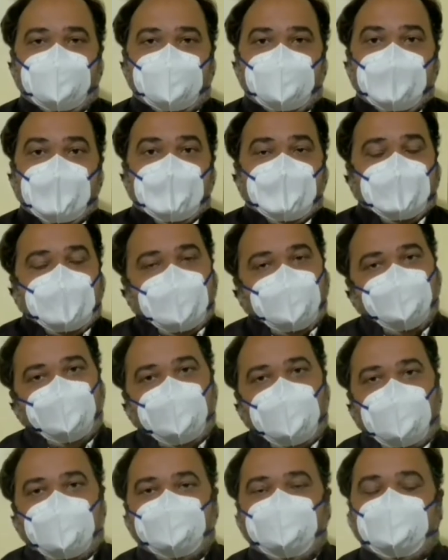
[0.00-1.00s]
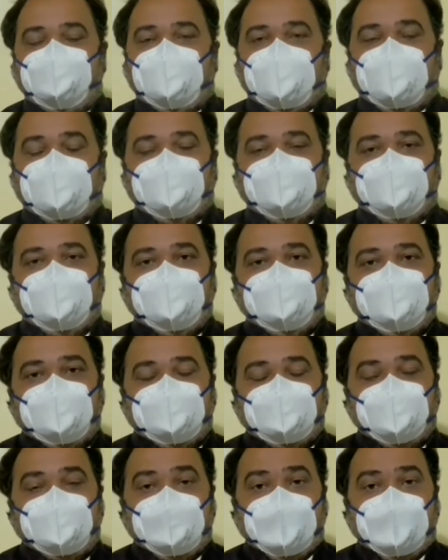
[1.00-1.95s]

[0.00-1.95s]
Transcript: हैं आप वहां भी ध्यान नहीं देते